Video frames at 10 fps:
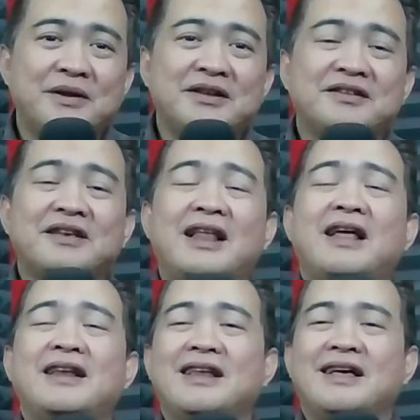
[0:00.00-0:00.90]

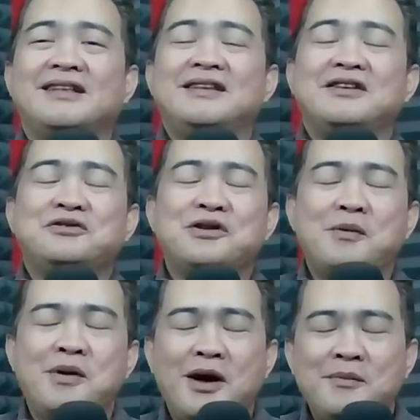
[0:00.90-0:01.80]
penyesalan lah dia
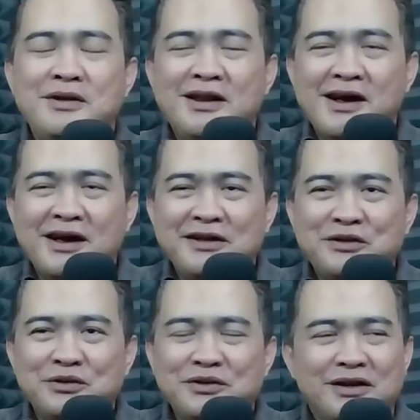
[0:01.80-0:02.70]
sudah mengambil langkah
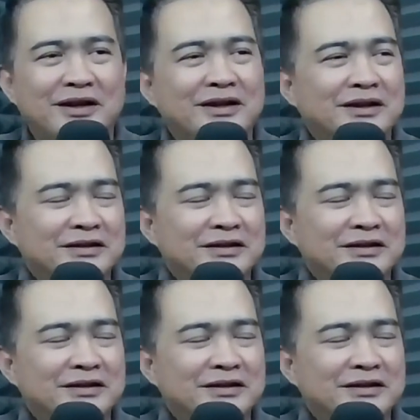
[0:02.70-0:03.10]
itu ya